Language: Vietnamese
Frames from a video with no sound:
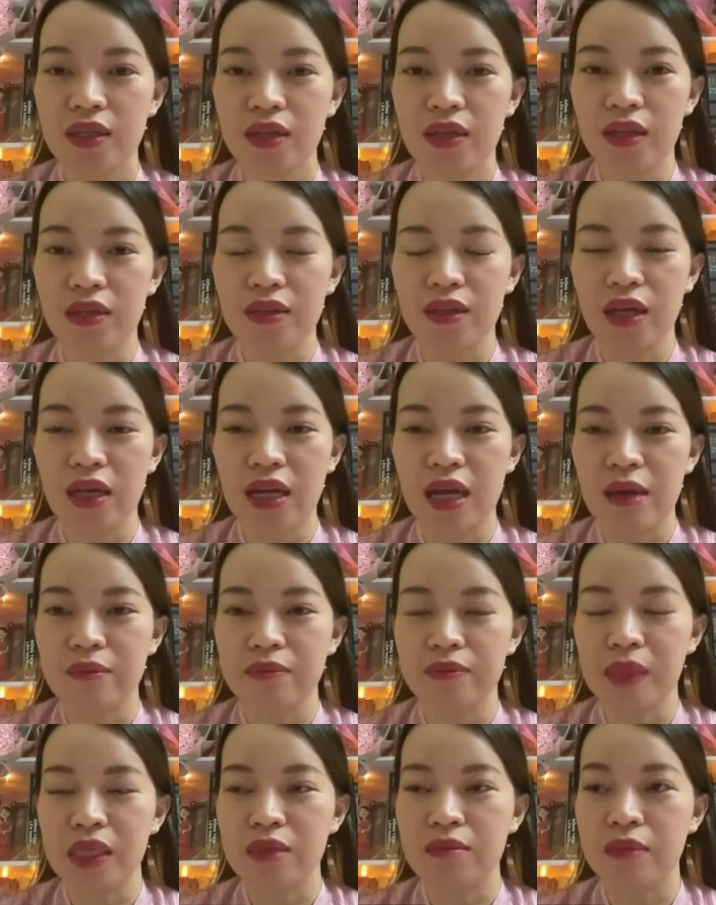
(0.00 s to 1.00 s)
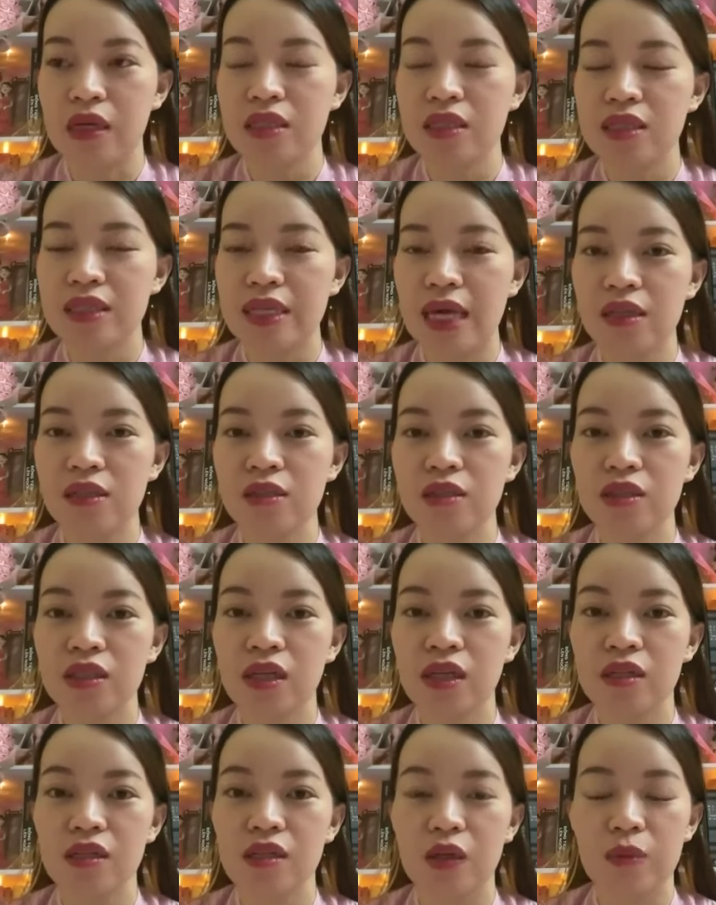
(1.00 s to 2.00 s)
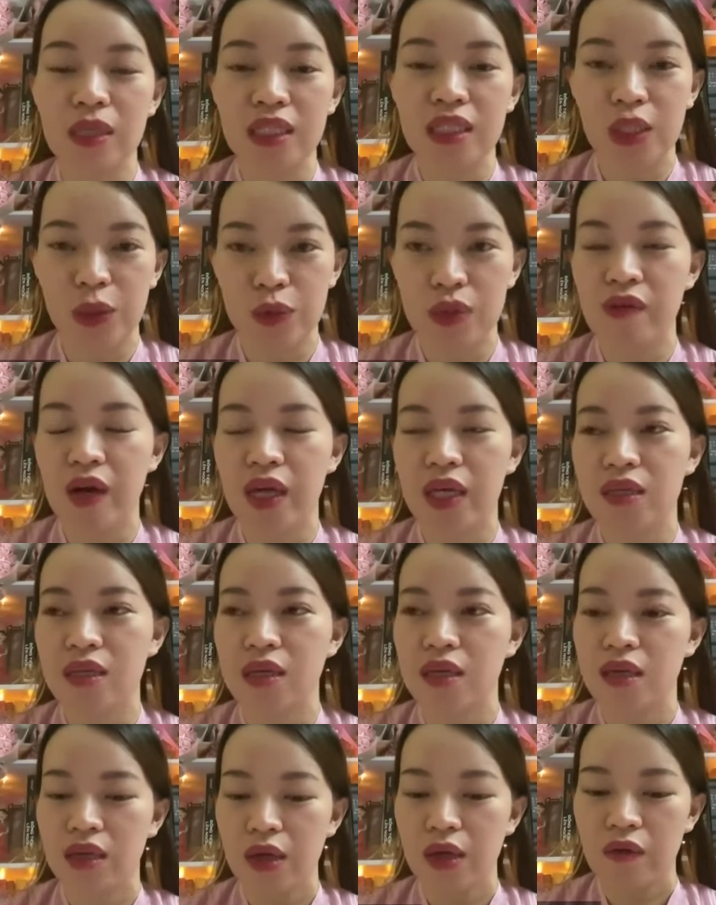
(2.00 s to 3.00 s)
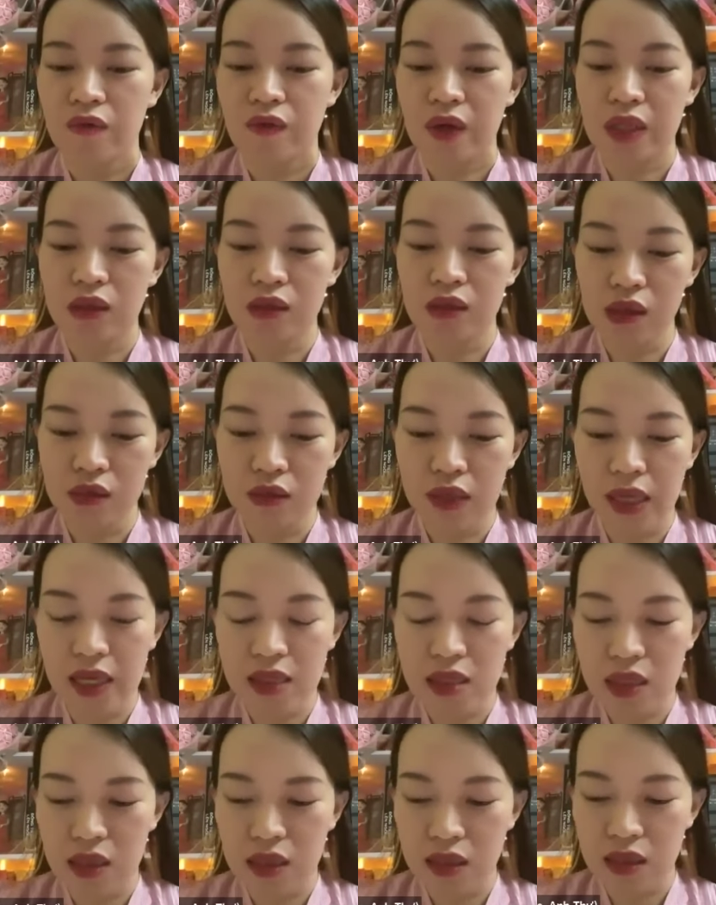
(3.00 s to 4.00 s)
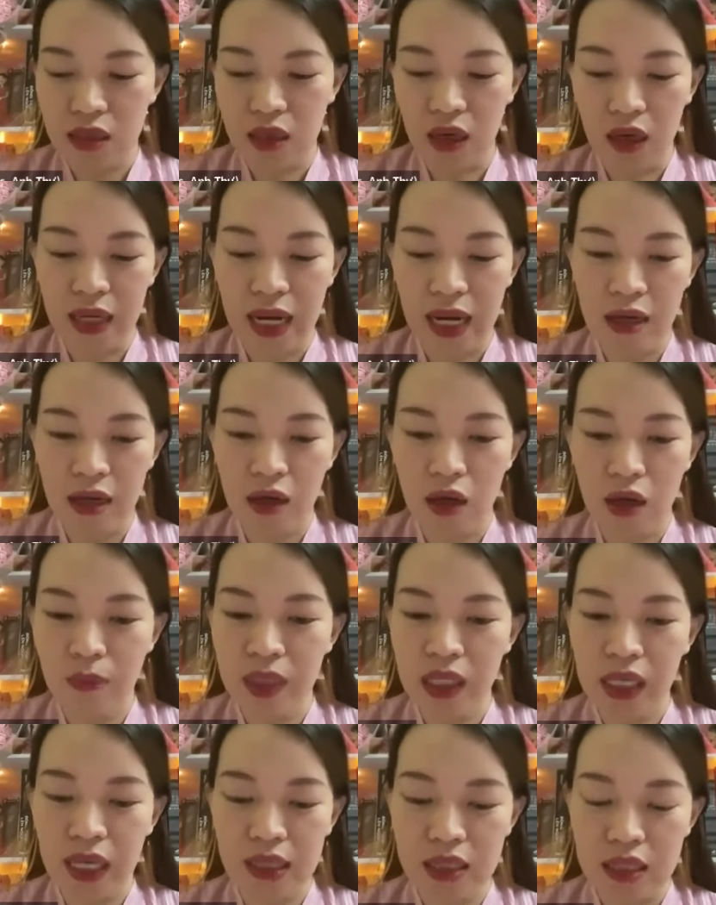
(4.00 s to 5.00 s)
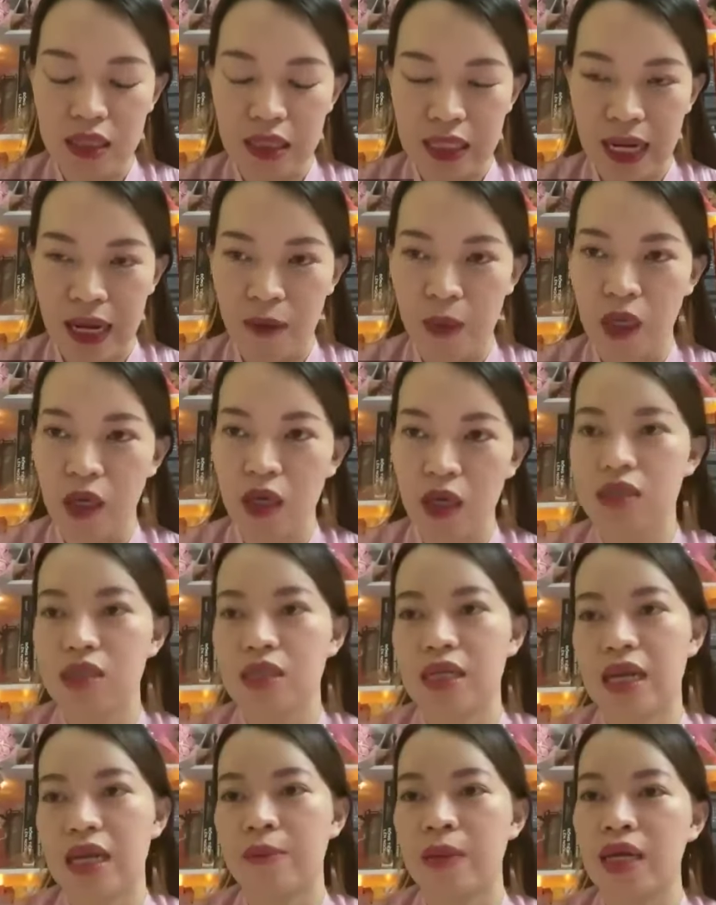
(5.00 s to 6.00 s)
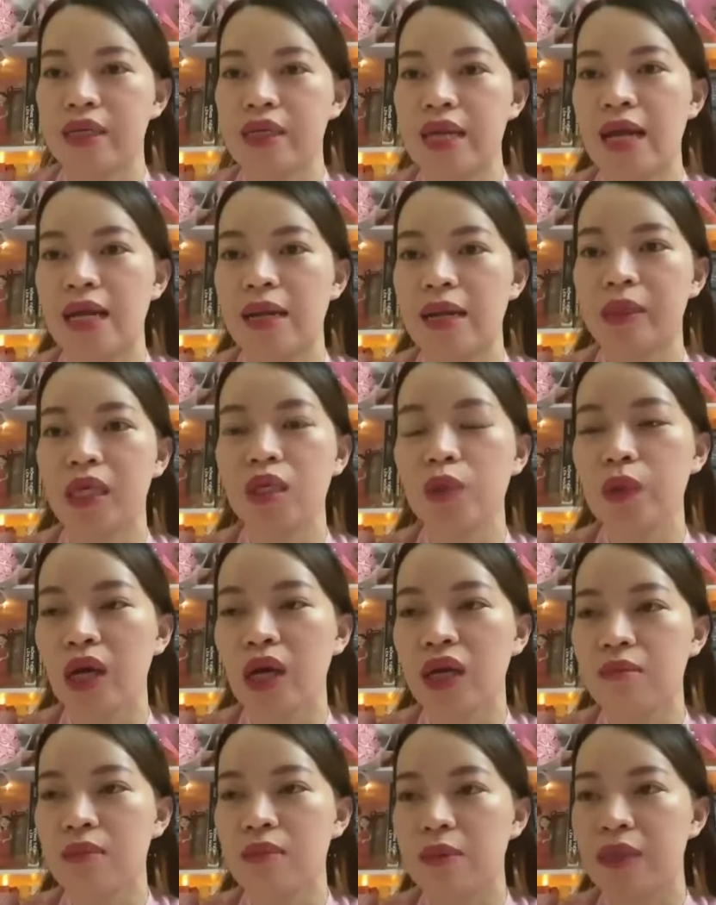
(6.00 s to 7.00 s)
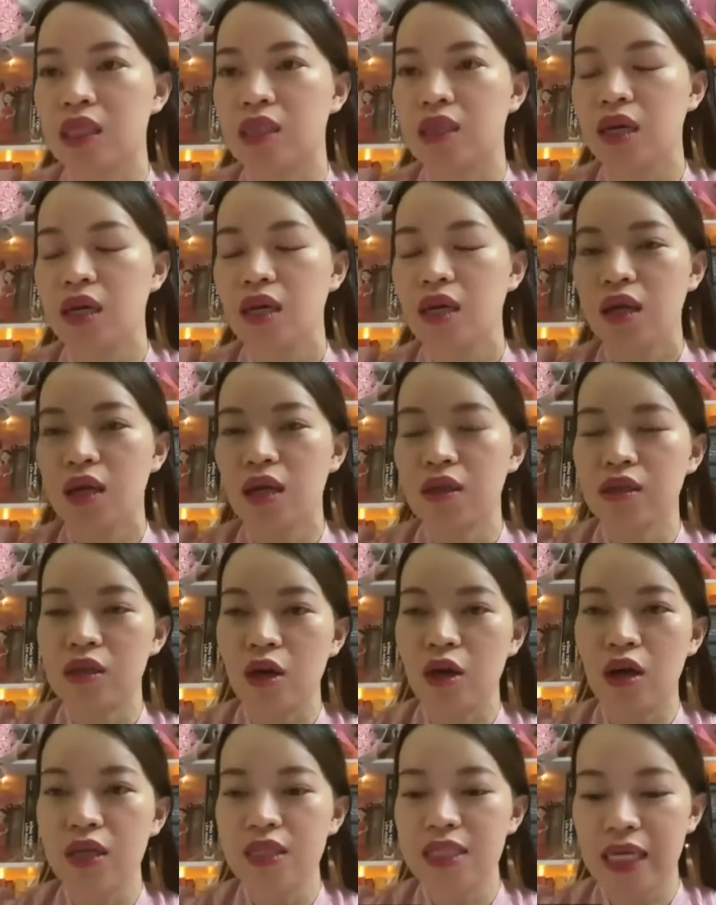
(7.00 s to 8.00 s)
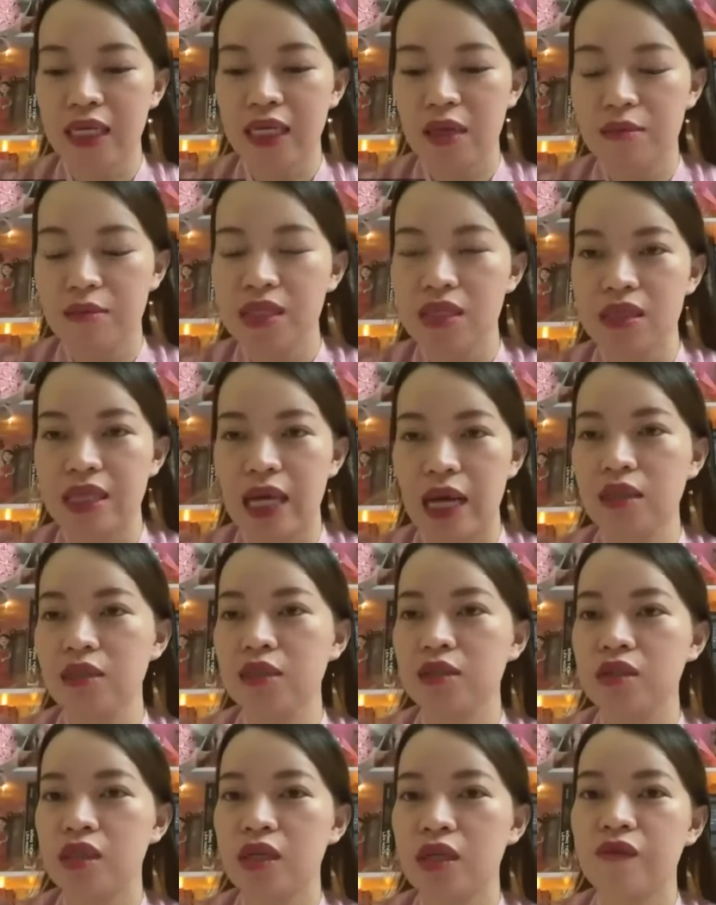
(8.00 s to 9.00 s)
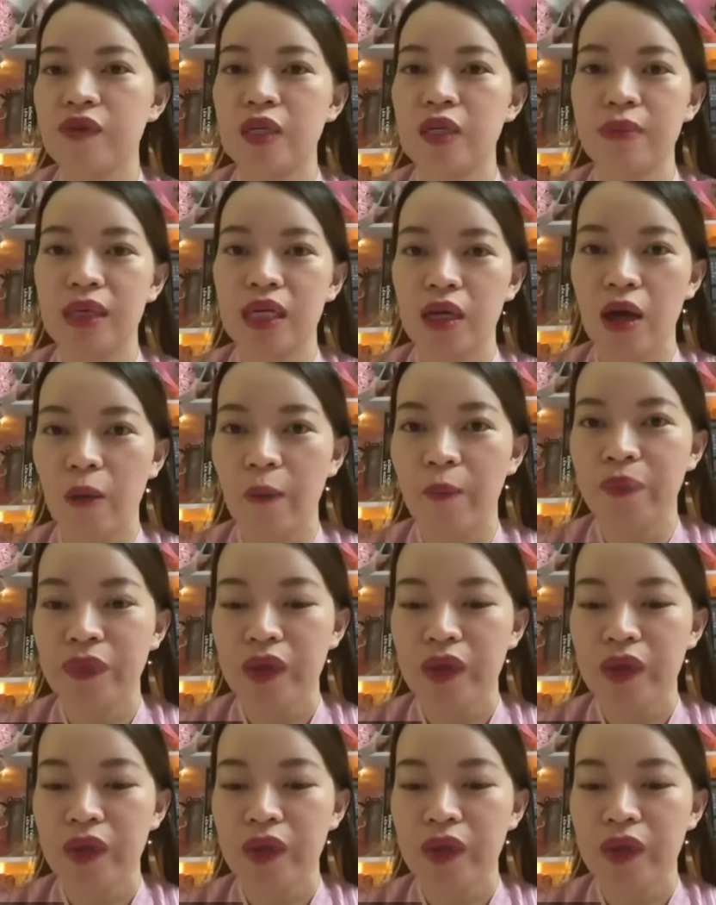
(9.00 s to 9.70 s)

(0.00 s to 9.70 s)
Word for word: à, nên là mình mới trả lương cho nhân sự của mình nhiều như vậy và thực sự các anh chị ở đây không biết các anh chị nào mà các anh chị nào mà đang làm kinh doanh mà mình à, từng có cái trải nghiệm trả lương cho nhân viên mình không